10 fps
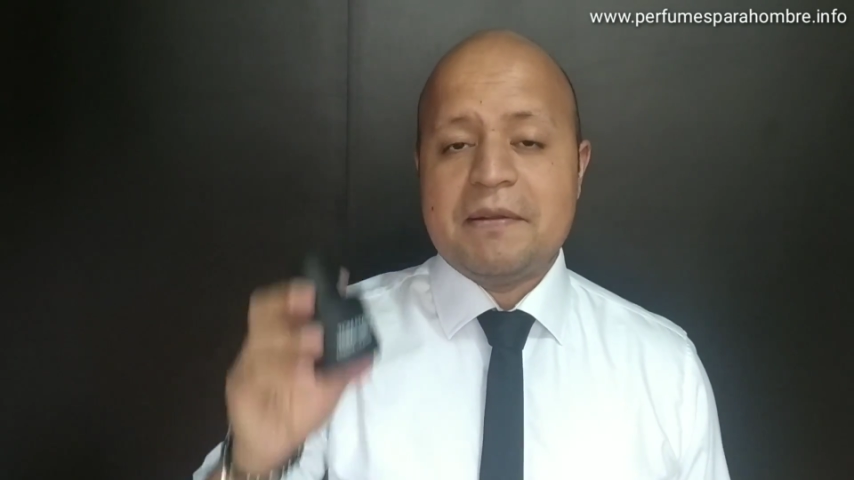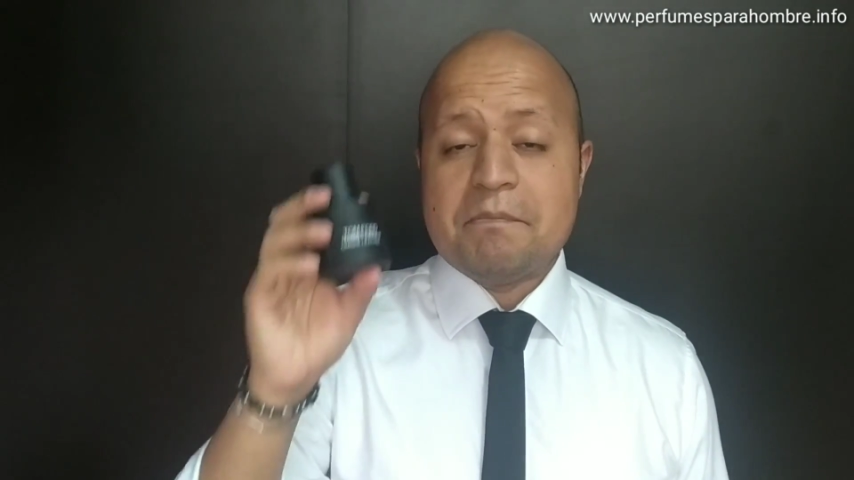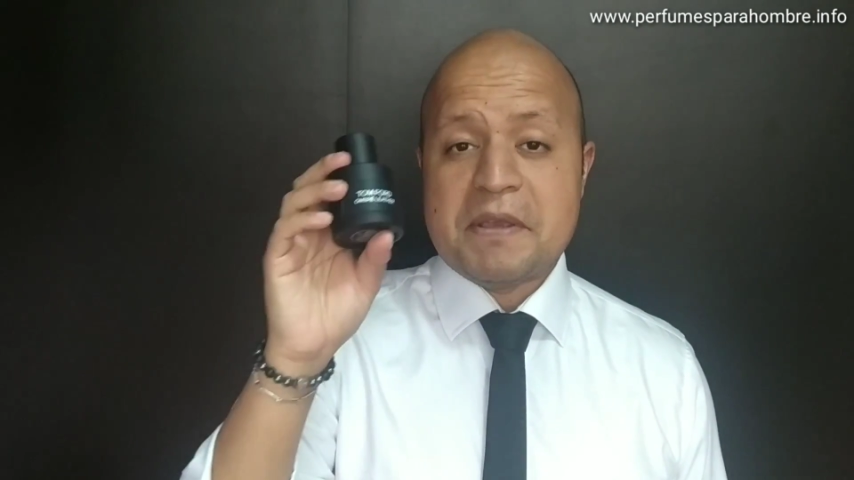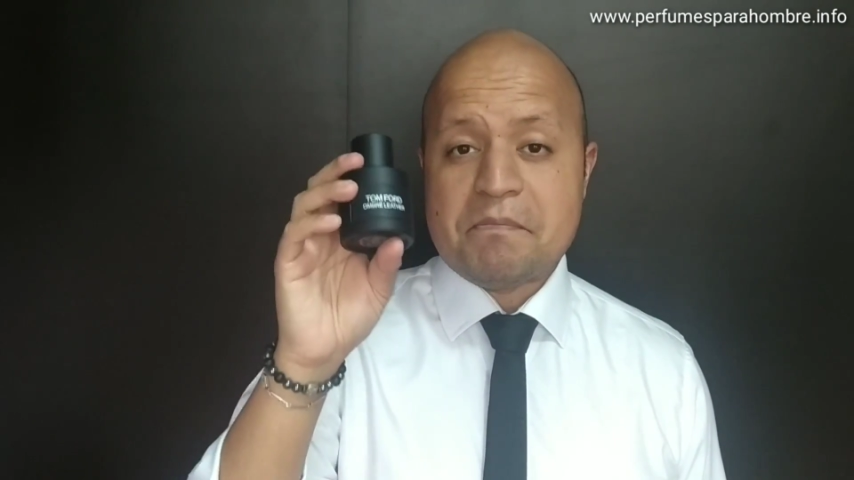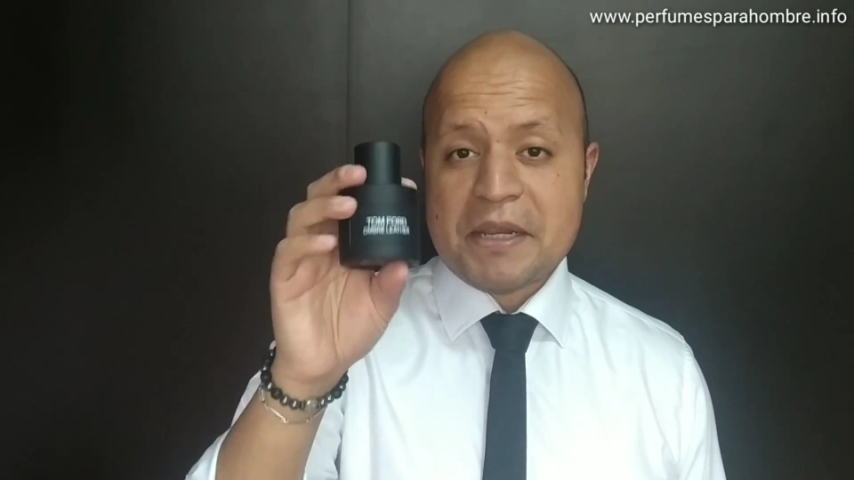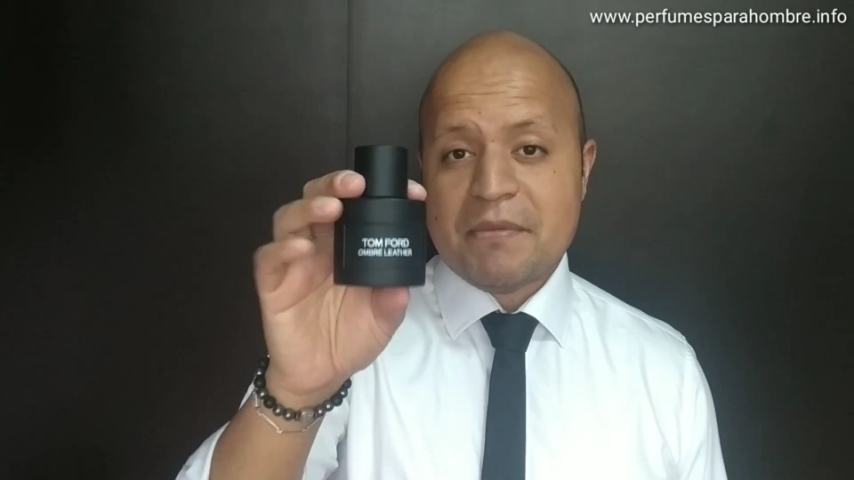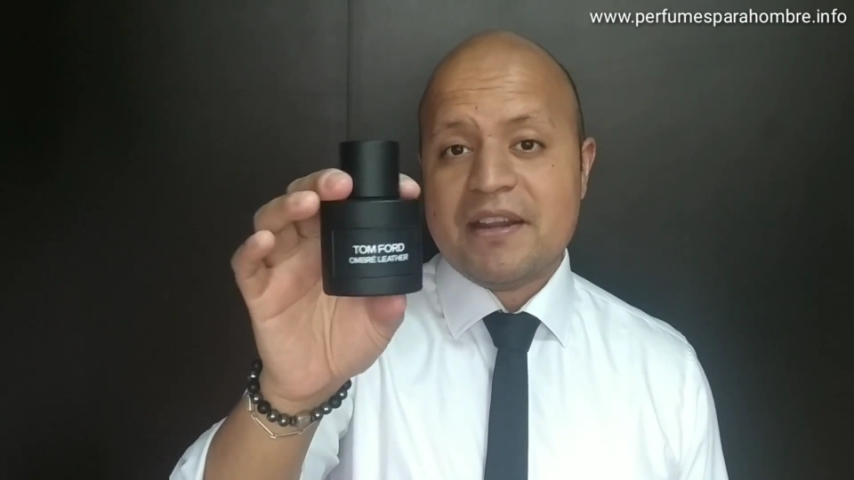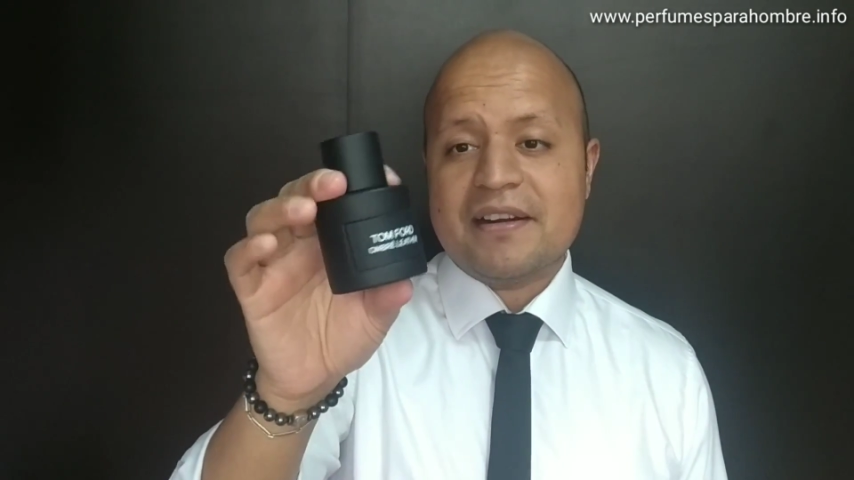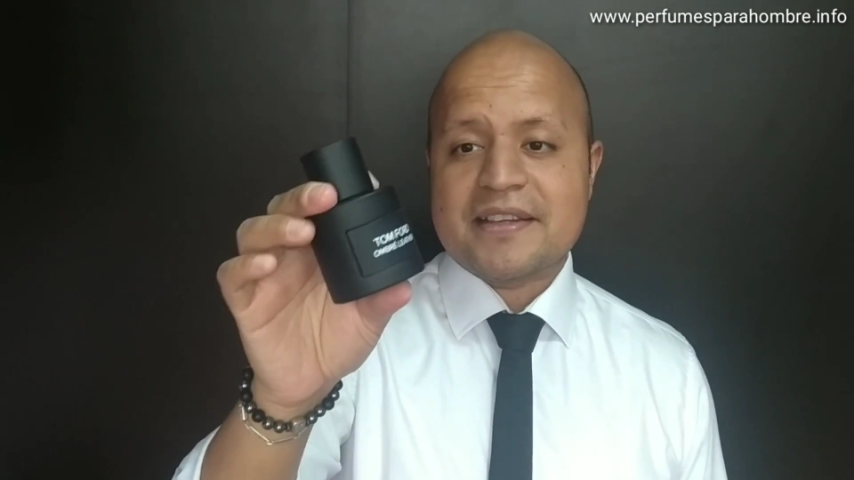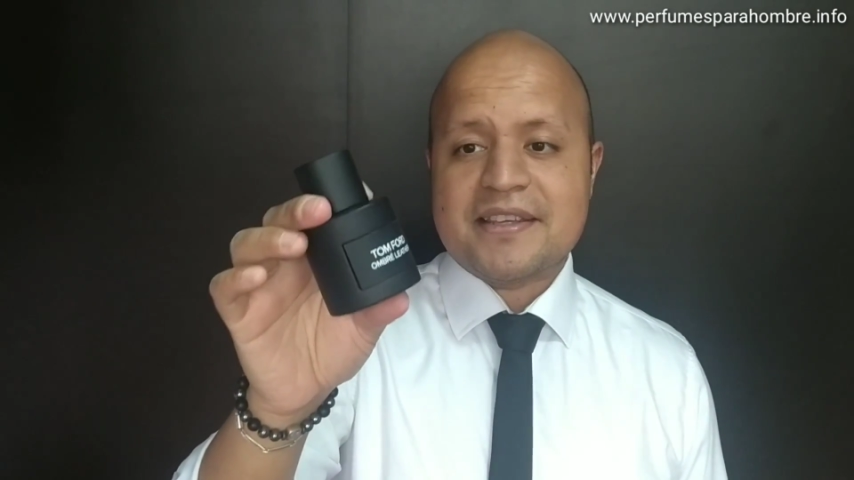Mi
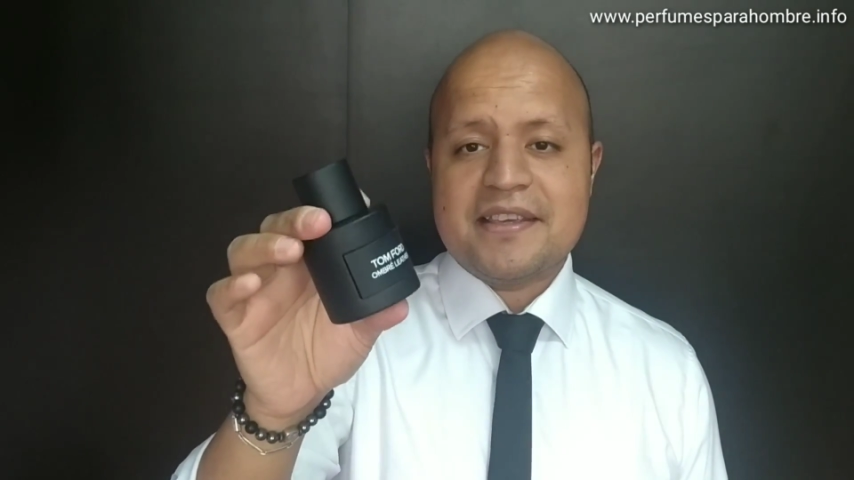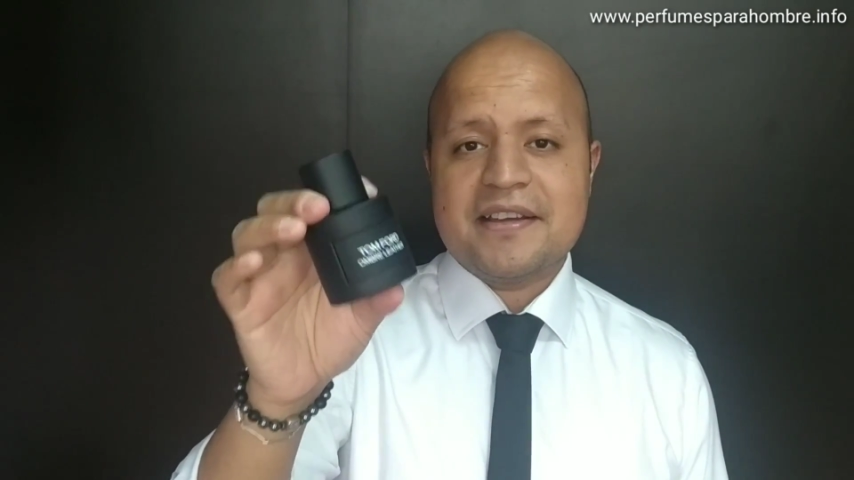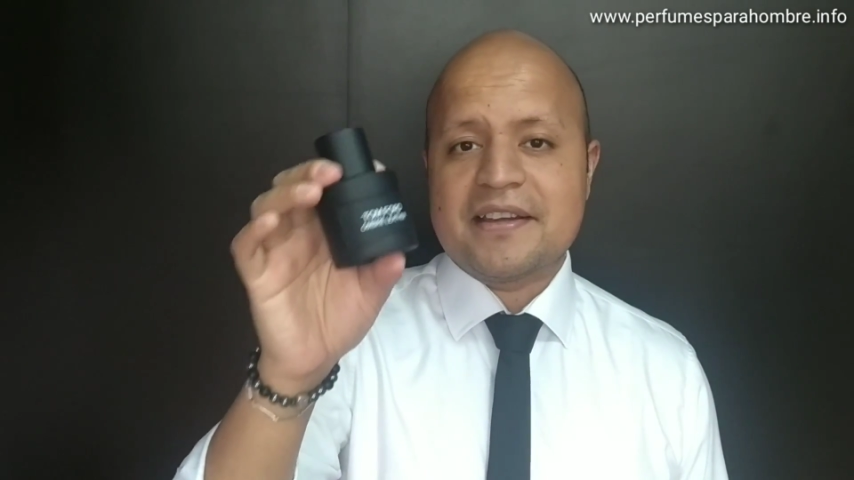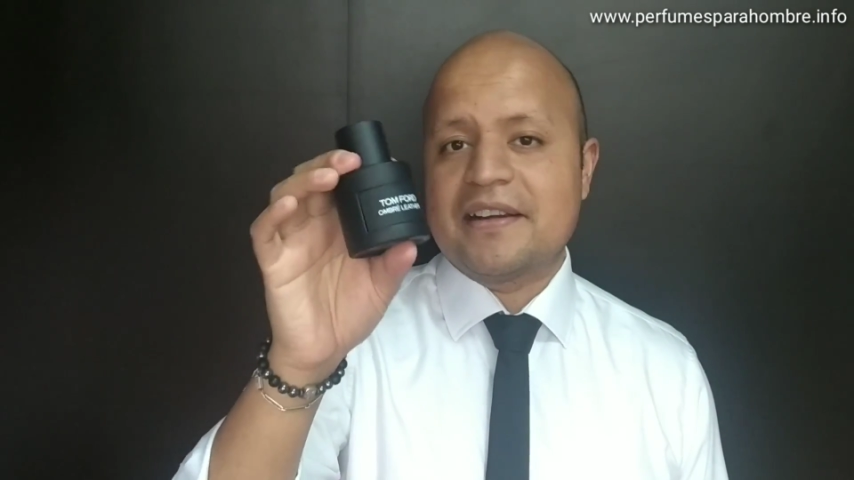primera reseña que